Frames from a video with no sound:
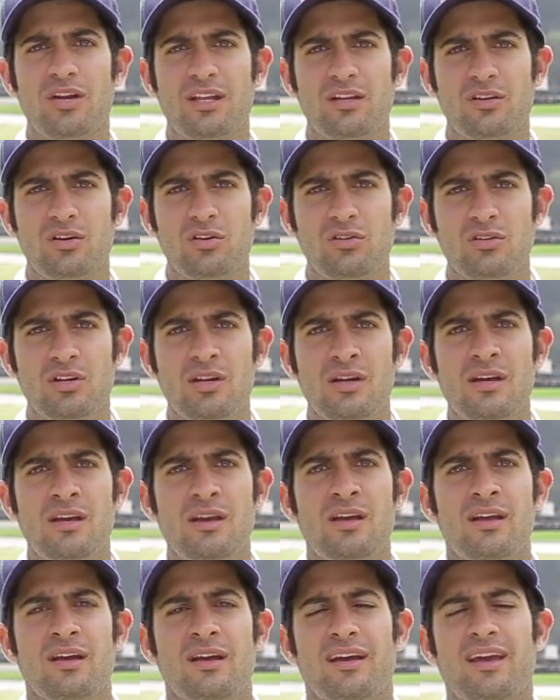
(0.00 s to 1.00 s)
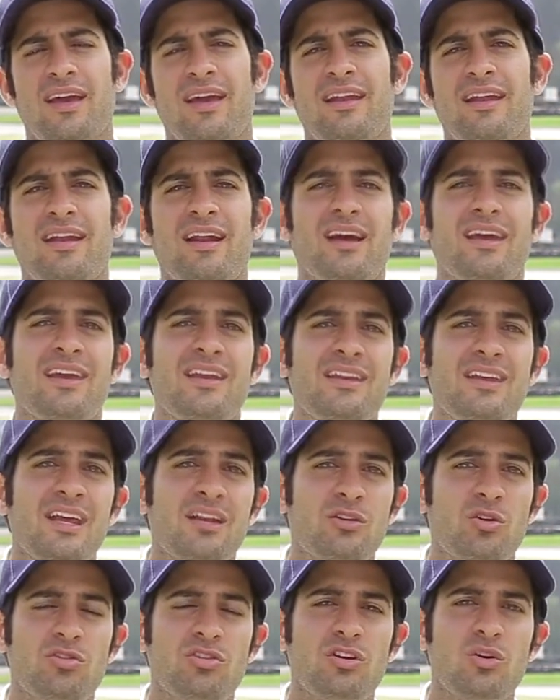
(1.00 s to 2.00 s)
litros que genera
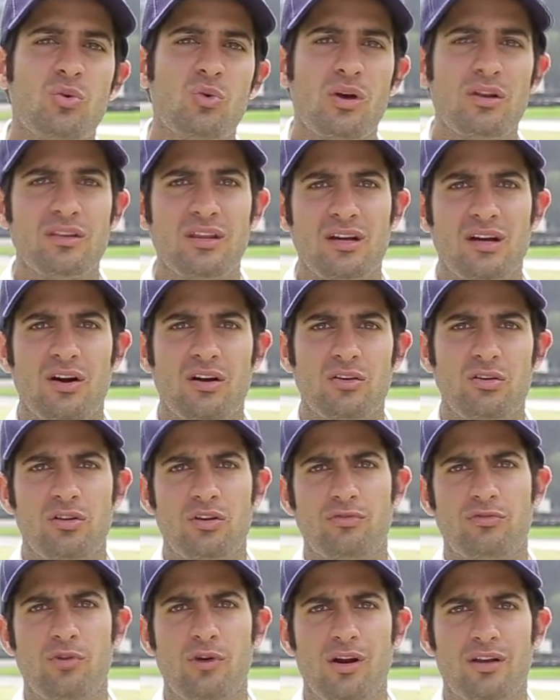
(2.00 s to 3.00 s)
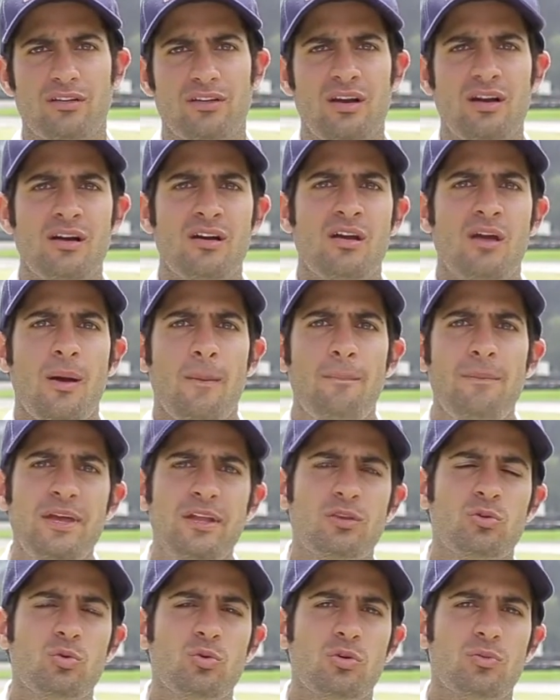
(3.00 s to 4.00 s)
550 caballos de fuerza
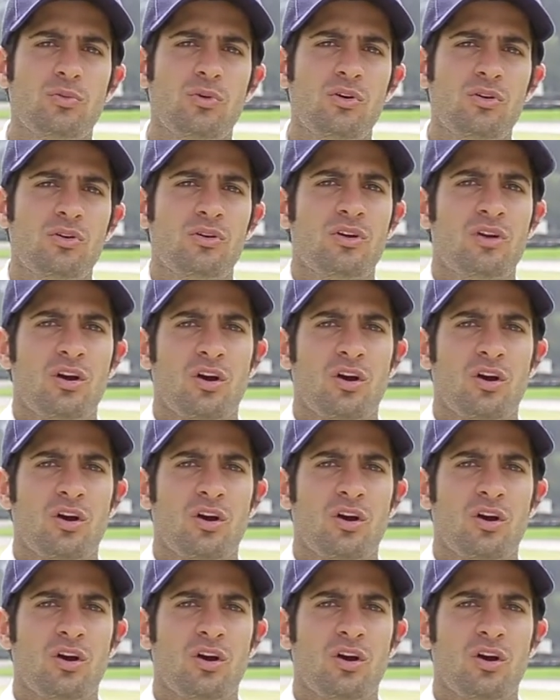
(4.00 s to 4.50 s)
biturbo